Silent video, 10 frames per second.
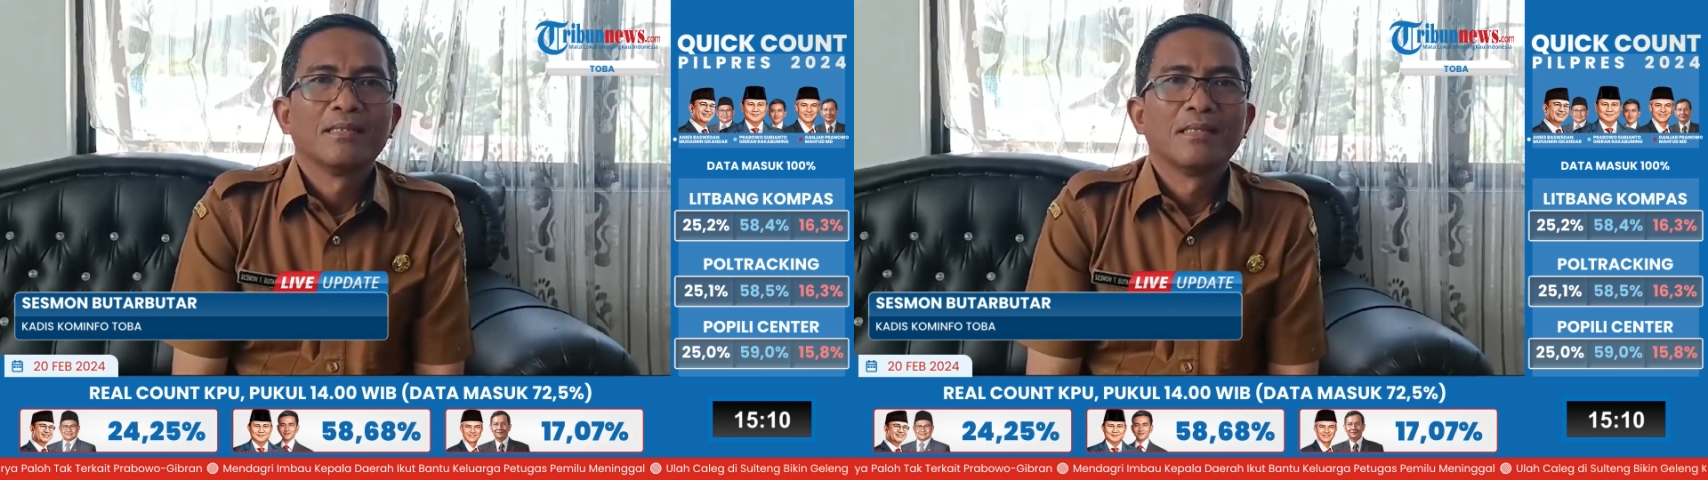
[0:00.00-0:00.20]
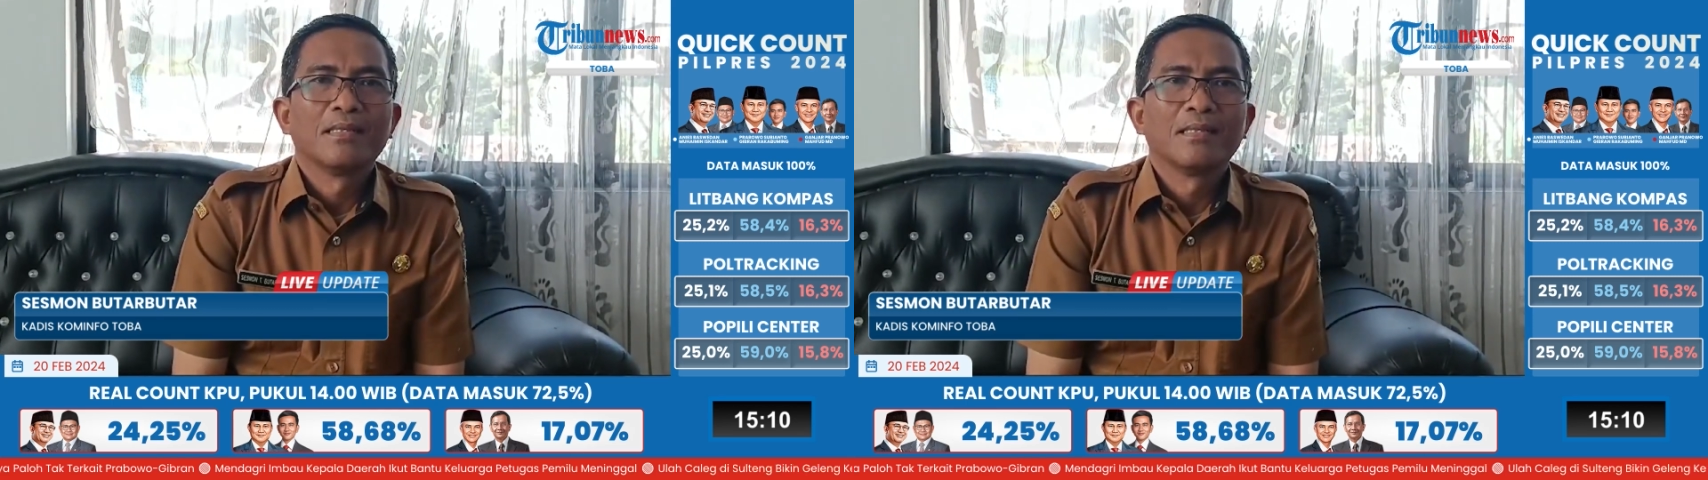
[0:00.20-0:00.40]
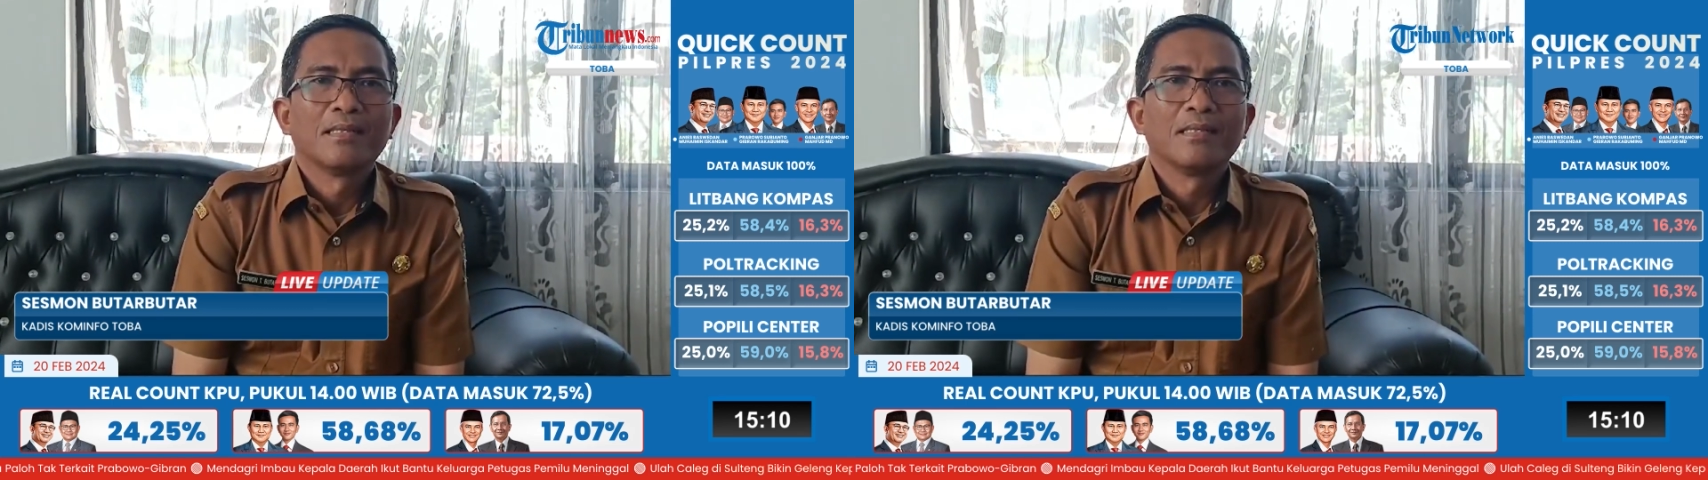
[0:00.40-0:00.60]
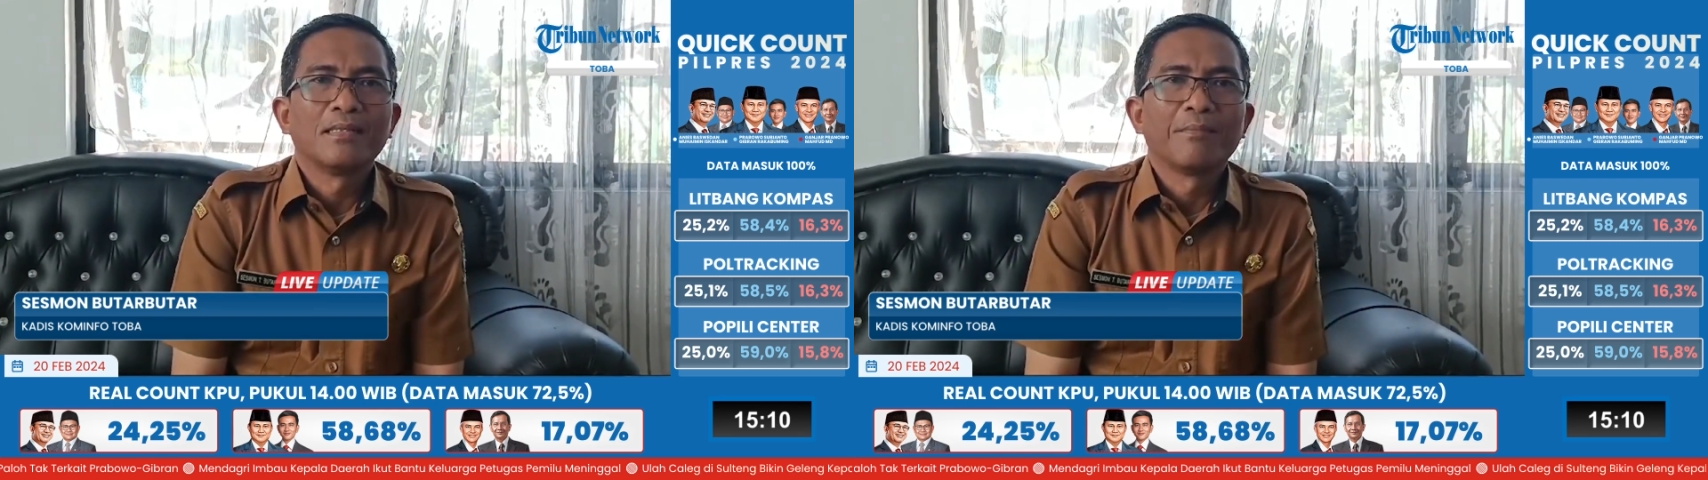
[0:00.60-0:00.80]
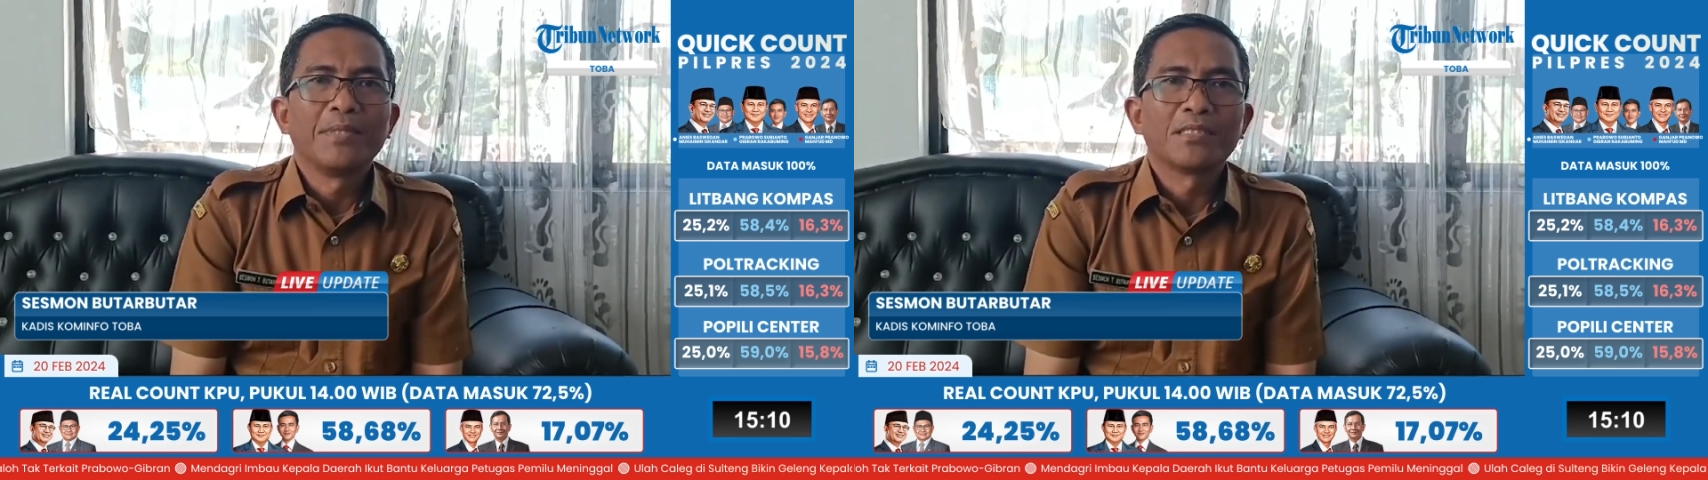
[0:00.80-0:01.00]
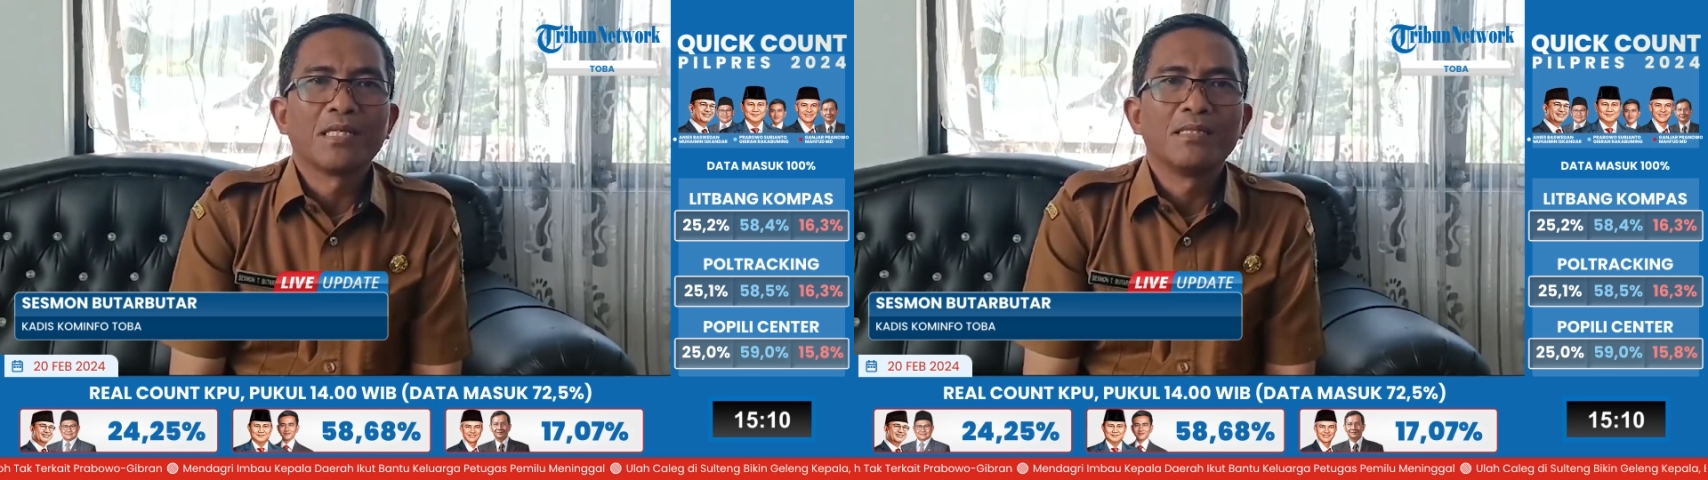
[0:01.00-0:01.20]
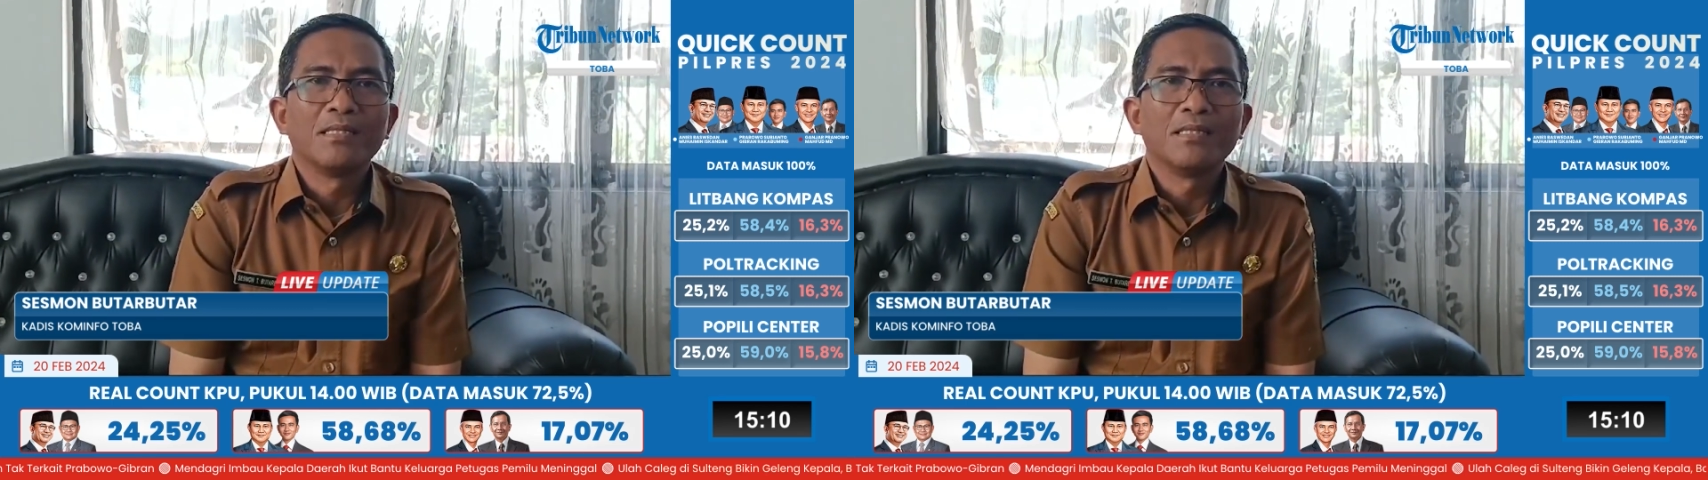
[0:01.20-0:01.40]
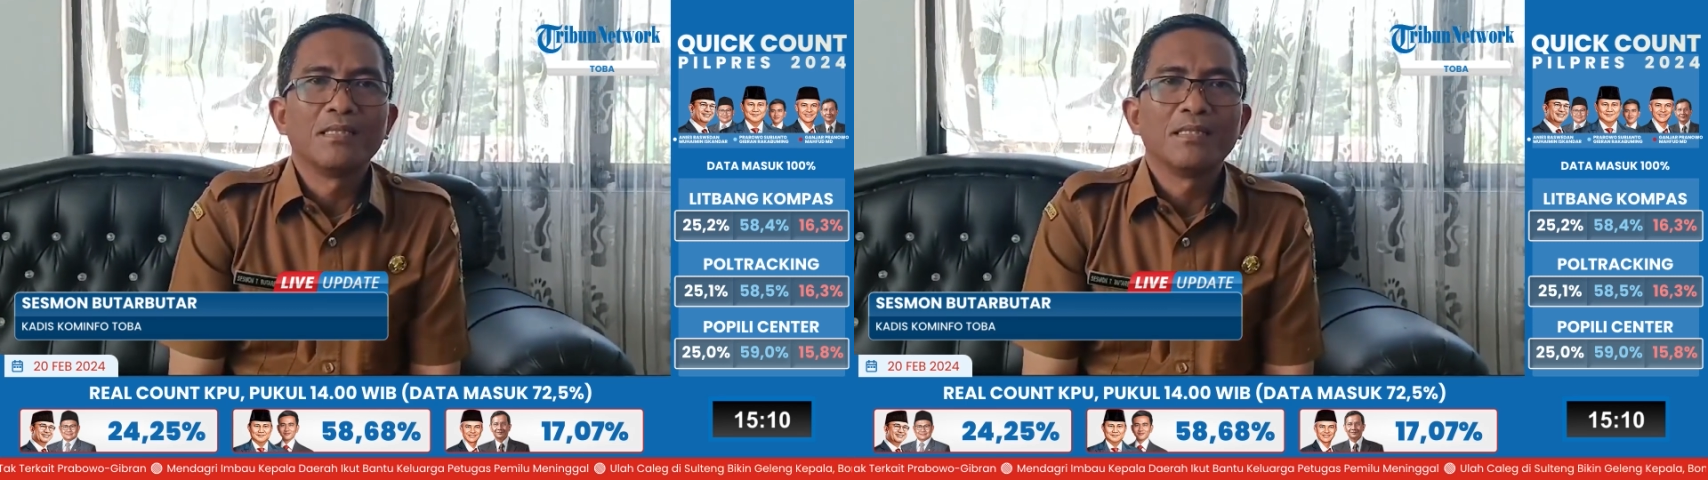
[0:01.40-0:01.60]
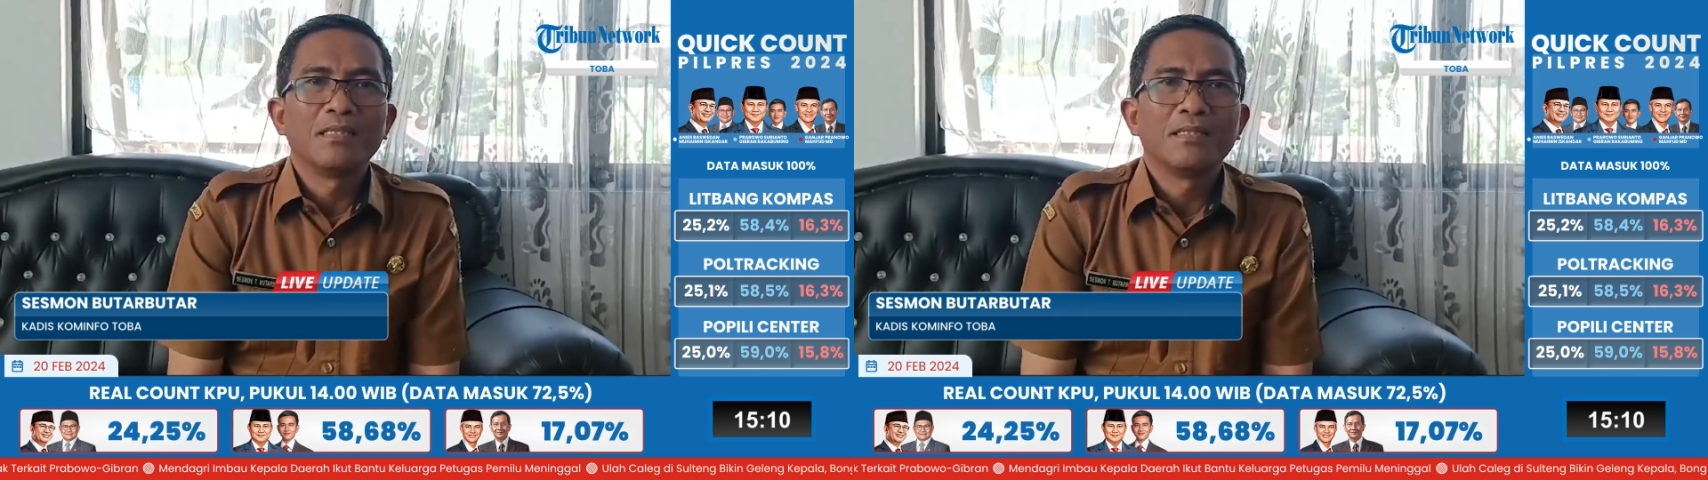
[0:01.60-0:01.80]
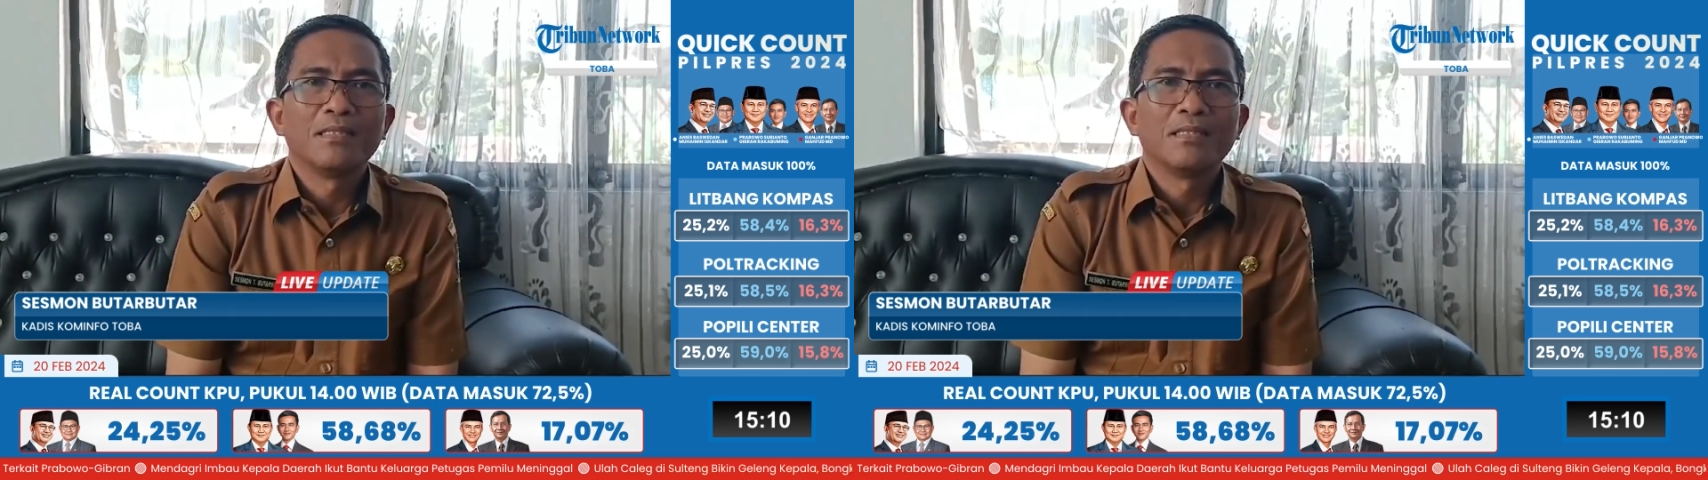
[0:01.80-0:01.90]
uh, eh, yang bisa di